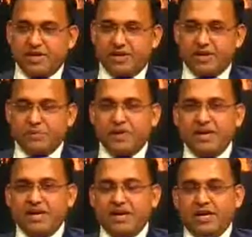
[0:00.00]
আরিফ ভাই
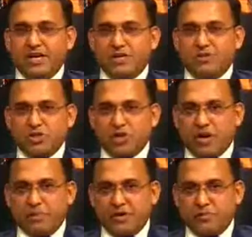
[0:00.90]
দর্শক
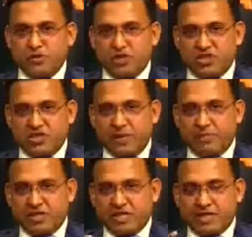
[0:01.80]
আপনাকে বলছিল যে আপনি
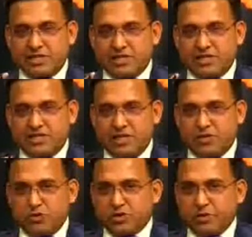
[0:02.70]
ট্যাক্সে
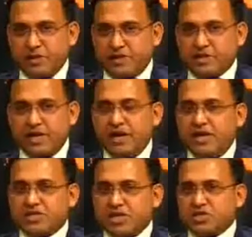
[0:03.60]
করতে পারেন
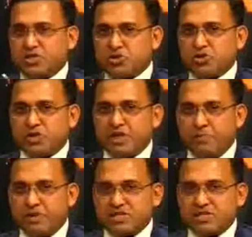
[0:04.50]
টেক্সের জন্য যে
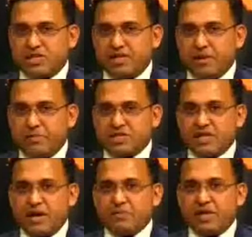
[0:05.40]
নাম্বারটি সেই নাম্বারটি
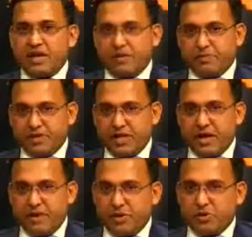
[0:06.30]
আমি আপনাদের
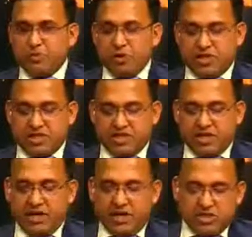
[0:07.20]
আবারও বলে দিচ্ছি
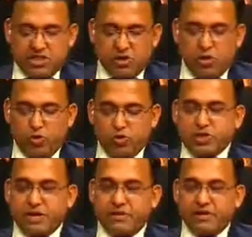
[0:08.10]
সেটা হলো ও
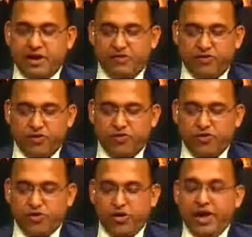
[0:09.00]
সেভেন নাইন ফোর
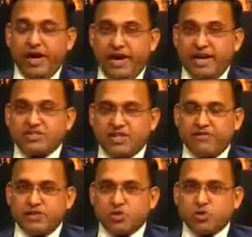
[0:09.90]
ফোর এইট
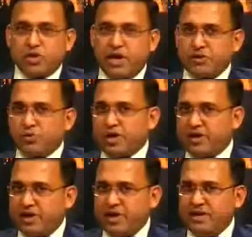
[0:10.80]
সেভেন টু নাইন ওয়ান
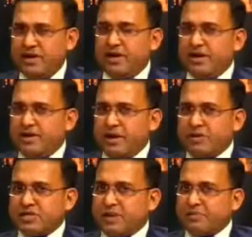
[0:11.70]
নাইন
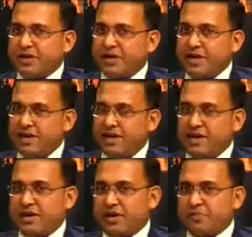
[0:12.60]
নাম্বারটি আপনারা
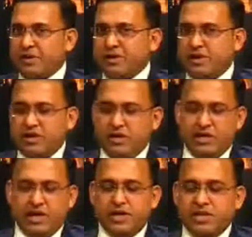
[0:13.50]
লিখে রাখবেন
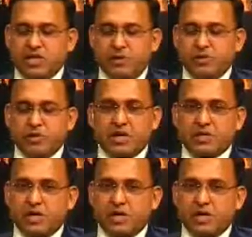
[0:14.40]
এনি টাইম ইউ ক্যান